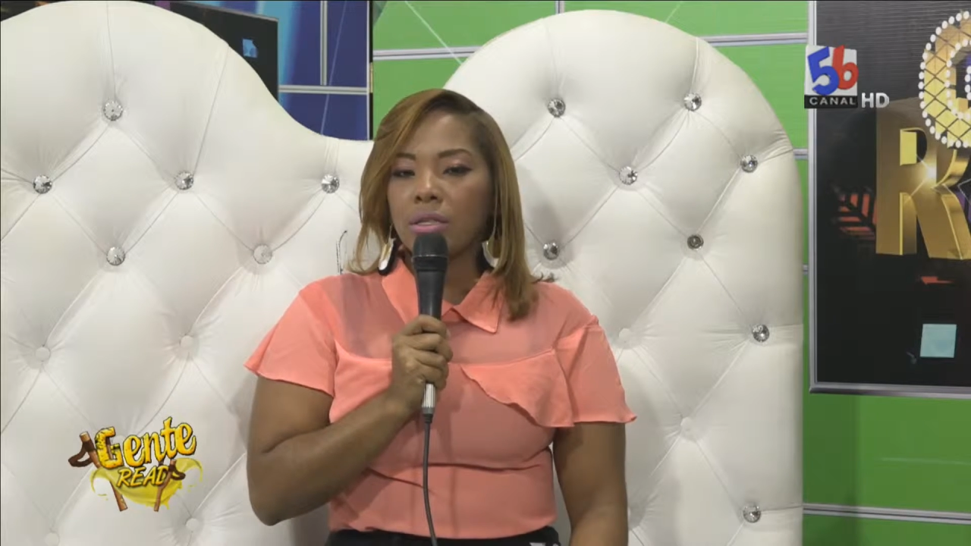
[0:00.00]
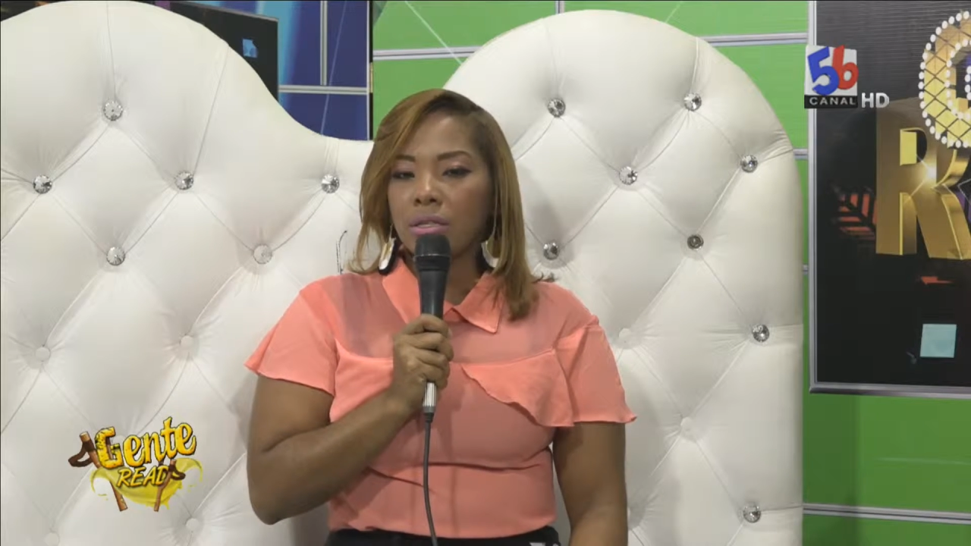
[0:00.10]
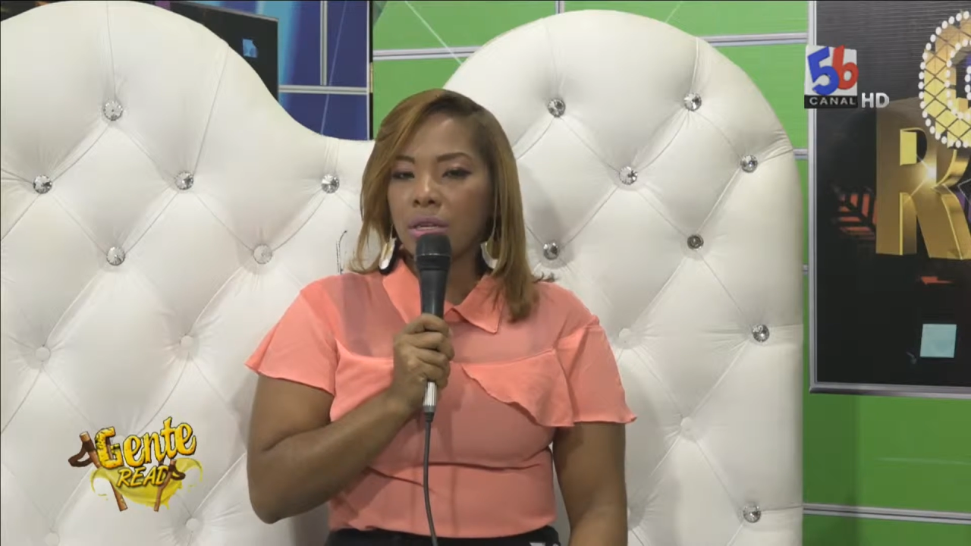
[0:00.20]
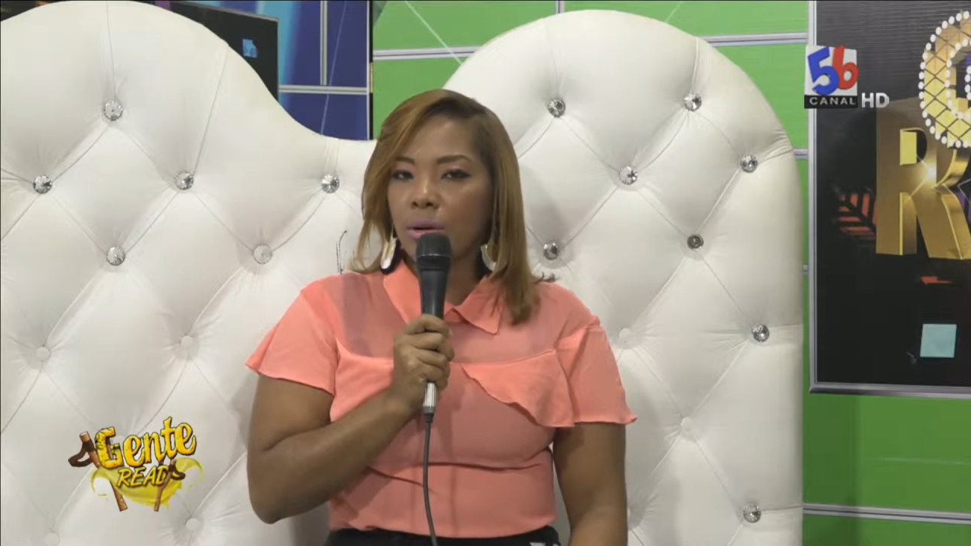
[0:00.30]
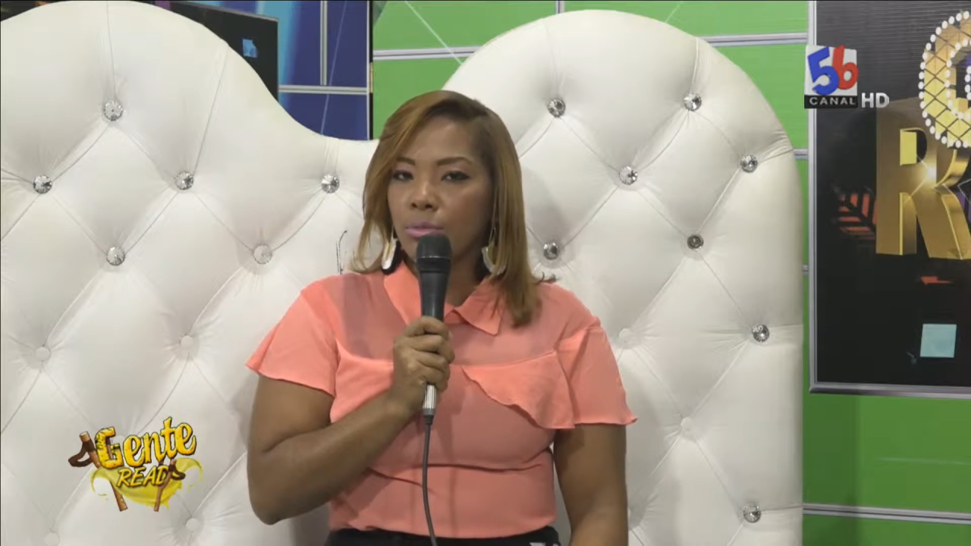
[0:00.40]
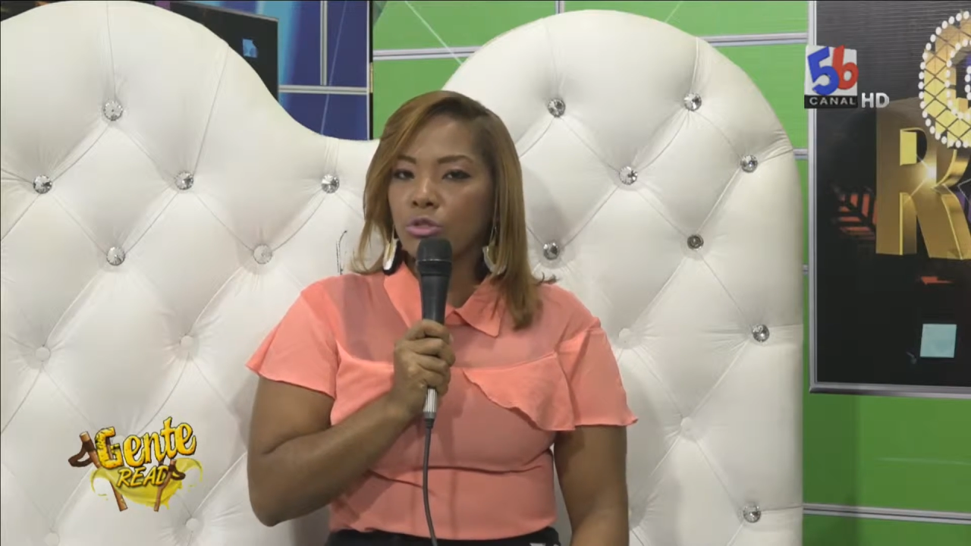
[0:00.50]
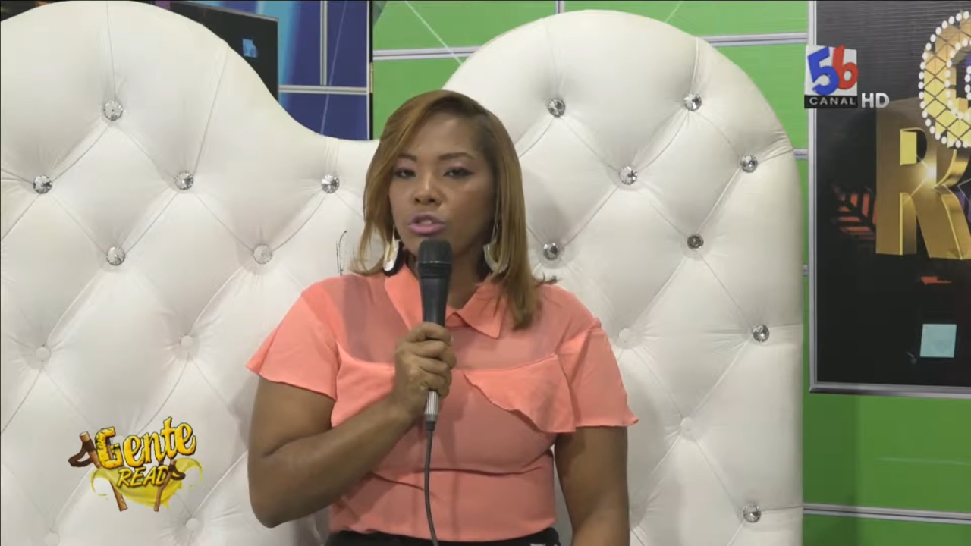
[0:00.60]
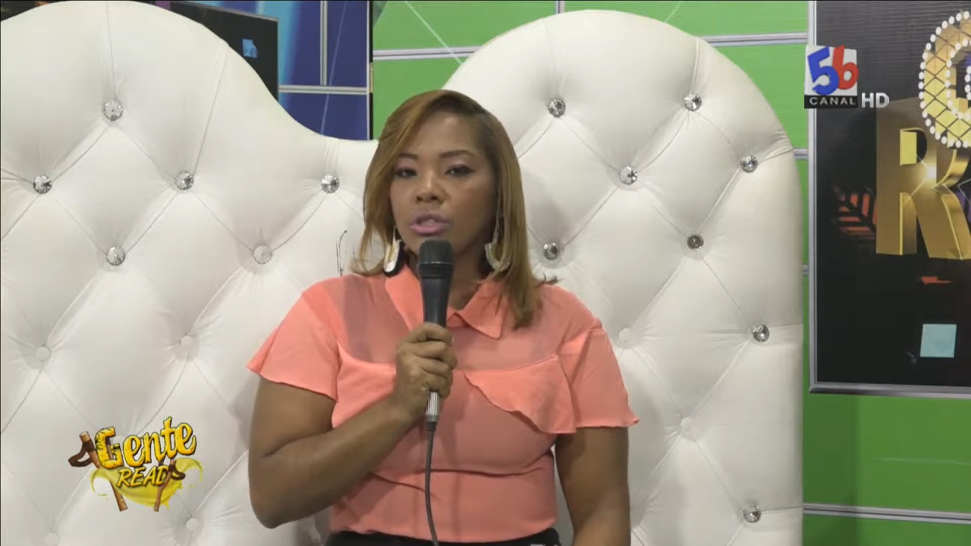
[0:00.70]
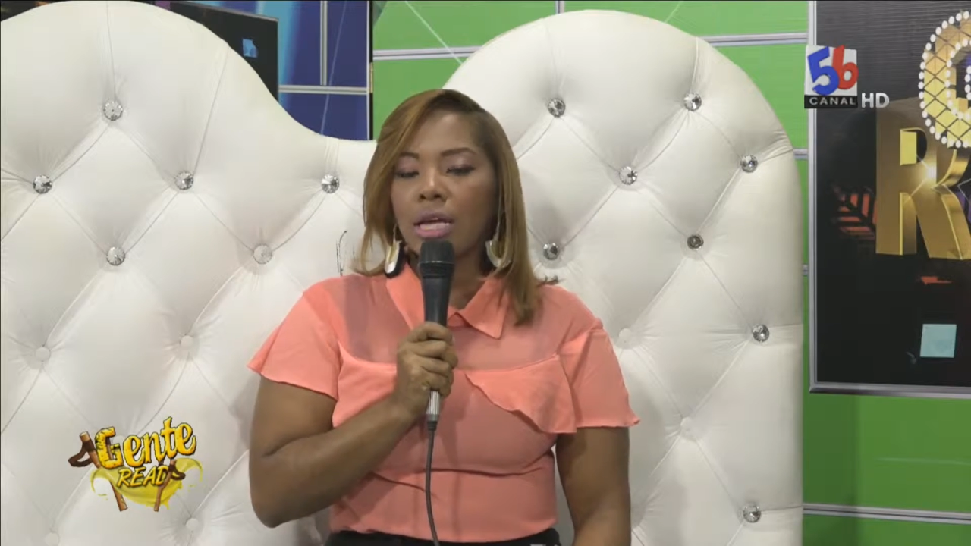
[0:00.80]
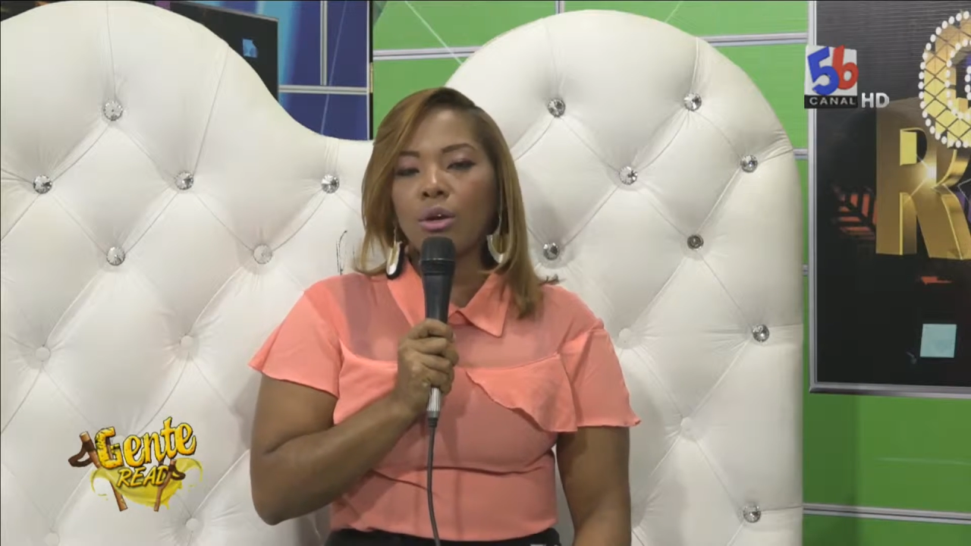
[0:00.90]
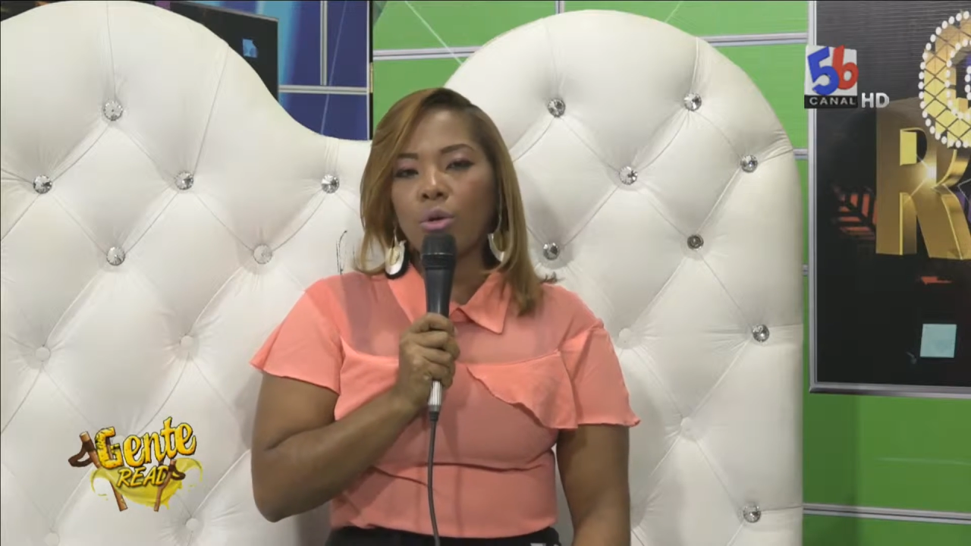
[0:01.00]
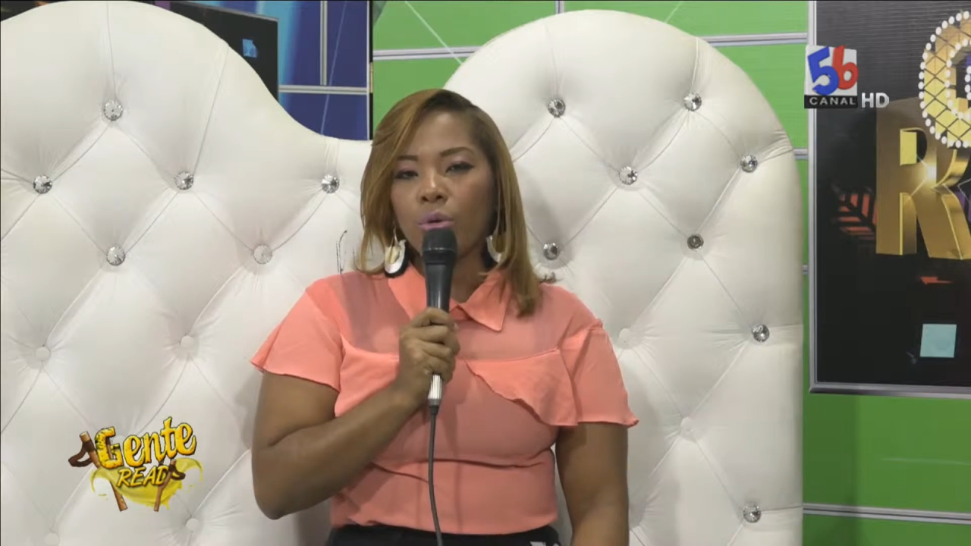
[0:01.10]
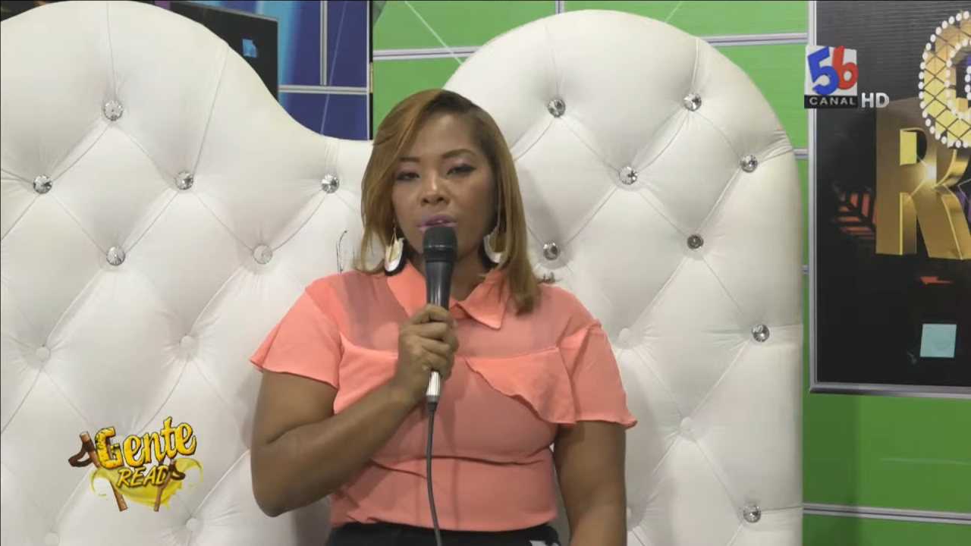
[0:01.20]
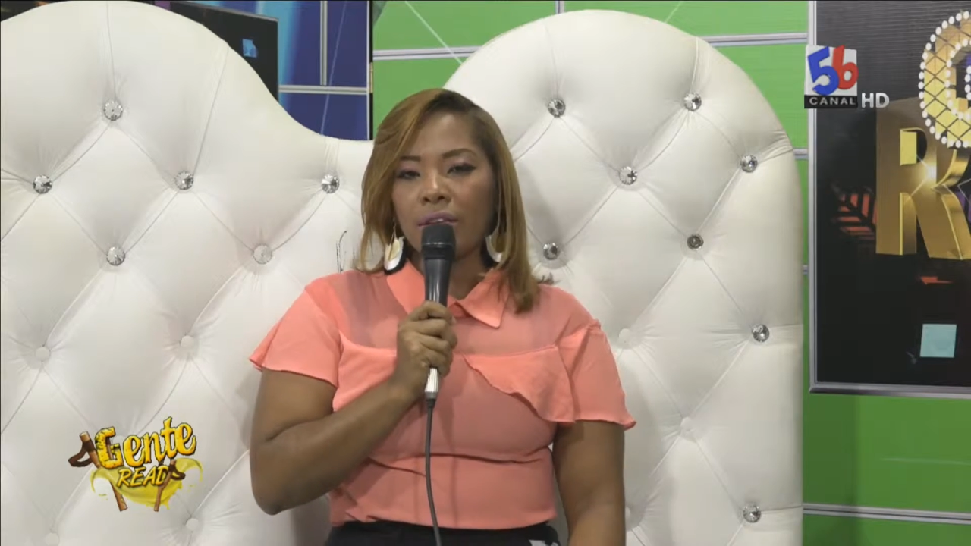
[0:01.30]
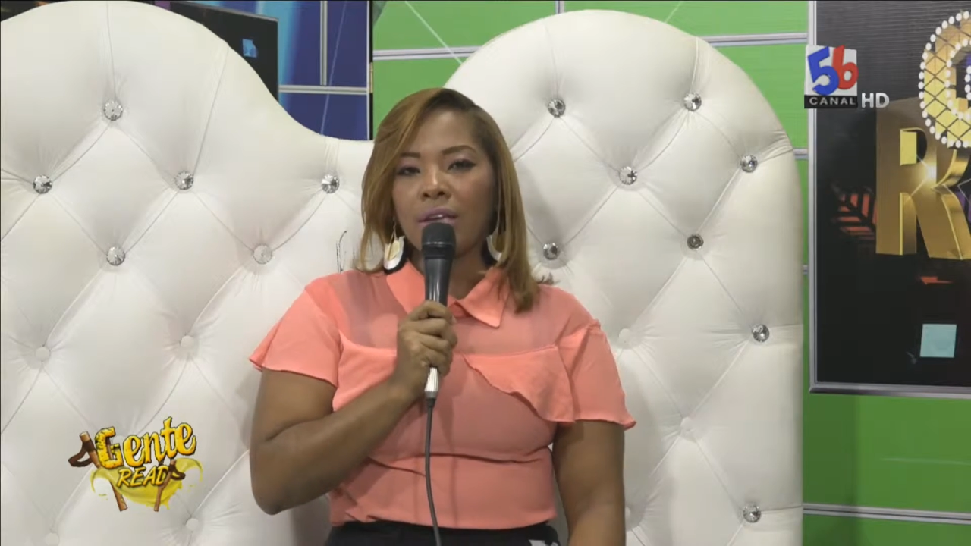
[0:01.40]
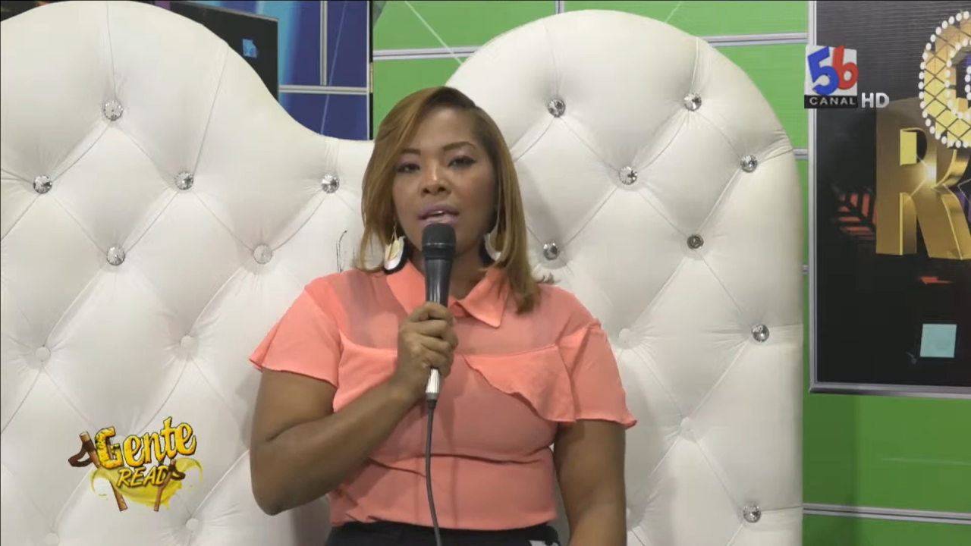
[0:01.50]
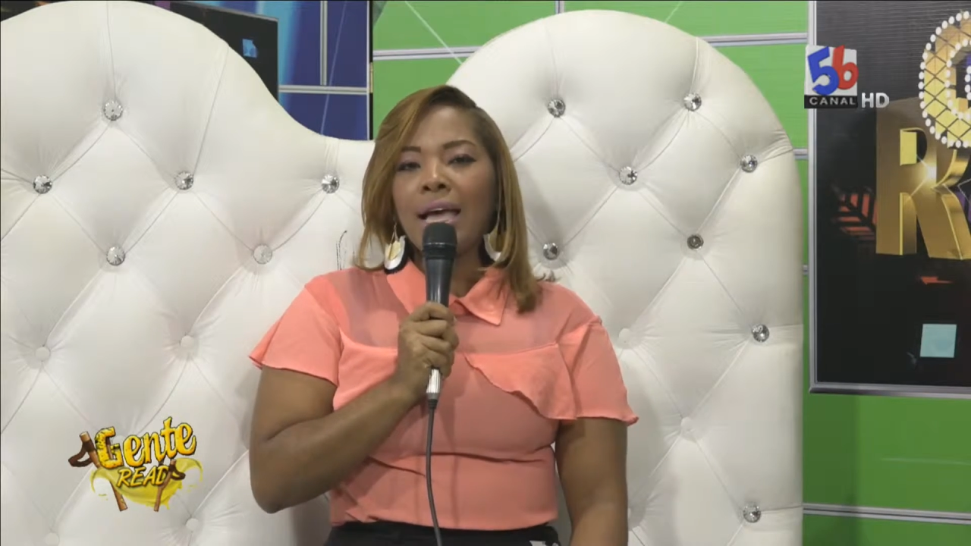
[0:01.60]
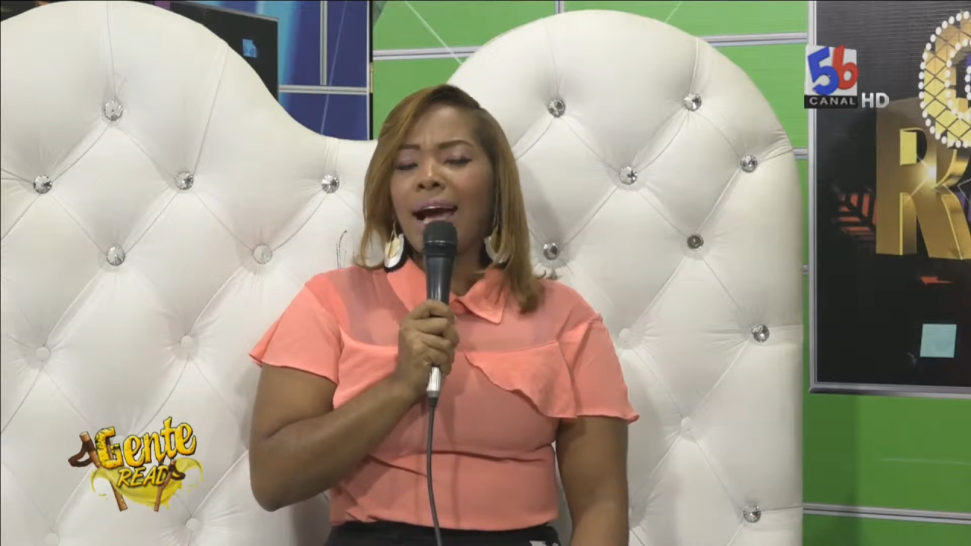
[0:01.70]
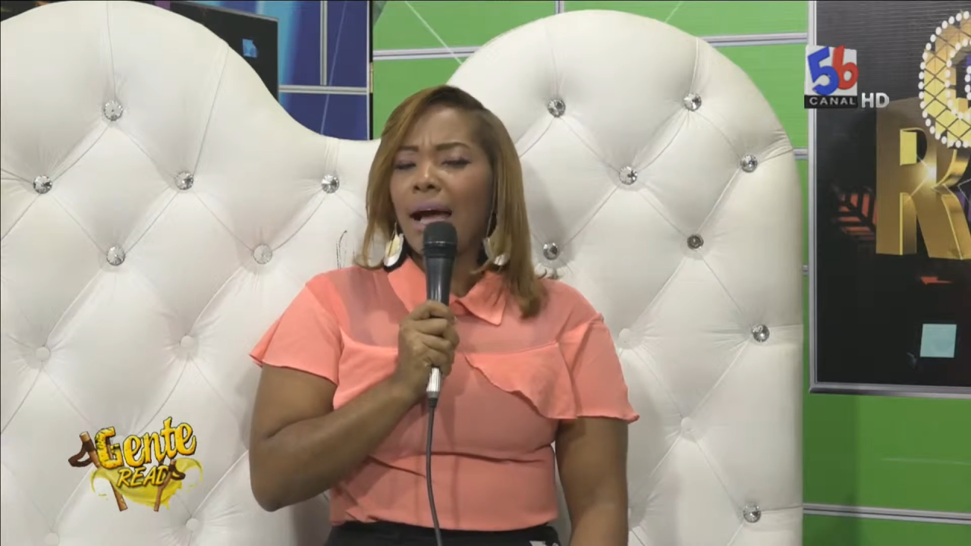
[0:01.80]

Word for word: así como usted lo oye.